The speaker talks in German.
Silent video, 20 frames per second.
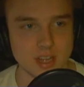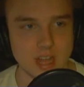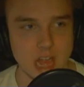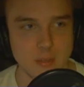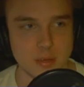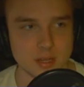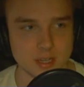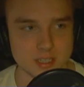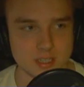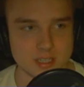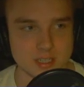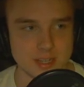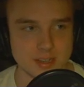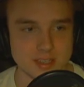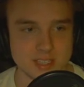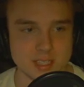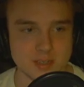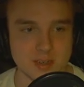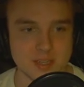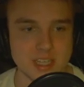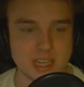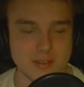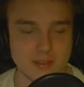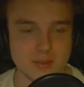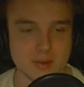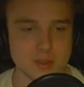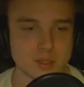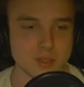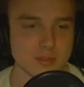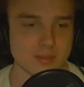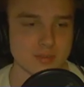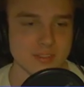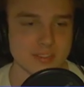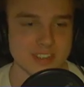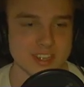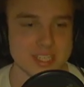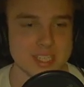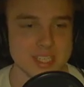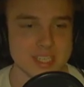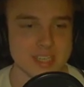Aber ganz leise, weil sie halt einfach nur so einen
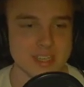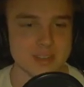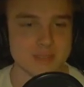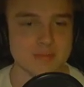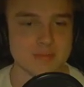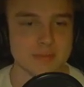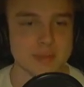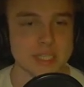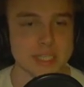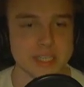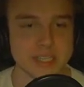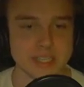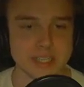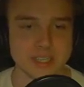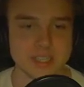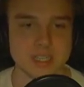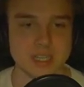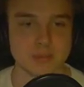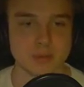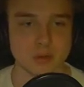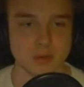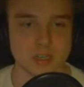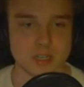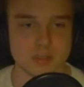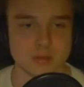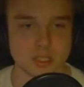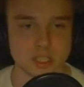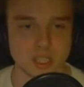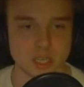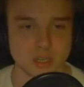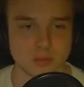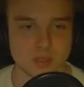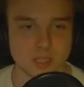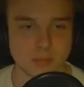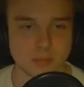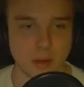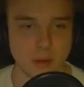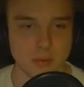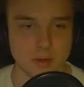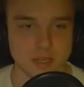winzigen Mini-Gästeblock in diesem Stadion, wo
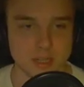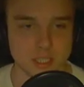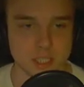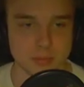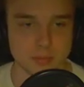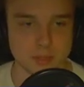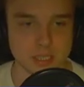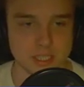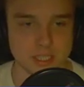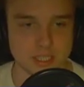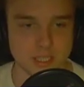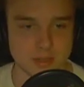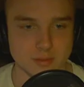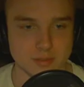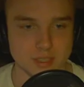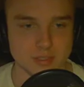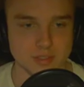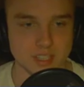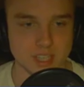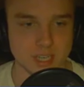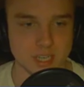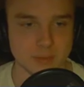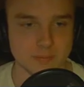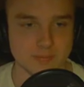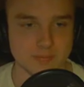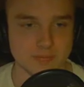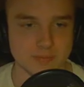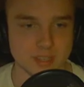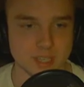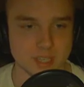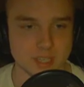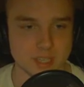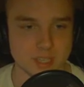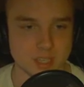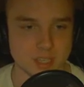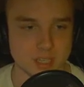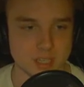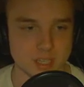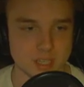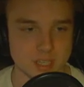St. Pauli halt spielt, hier in FIFA haben.
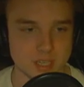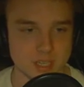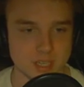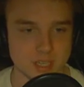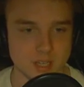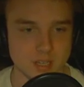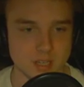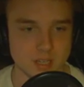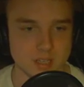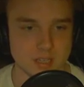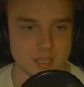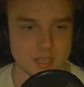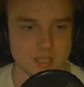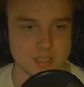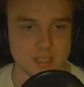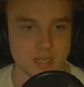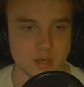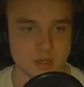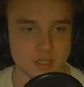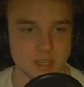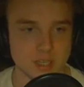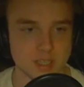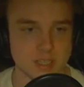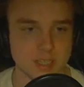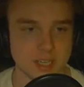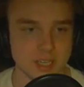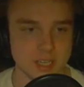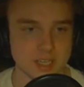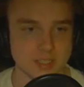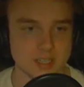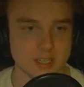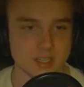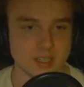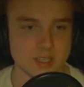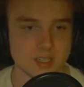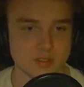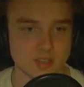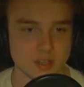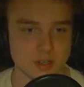Jetzt lauter. Hier regiert der HSV.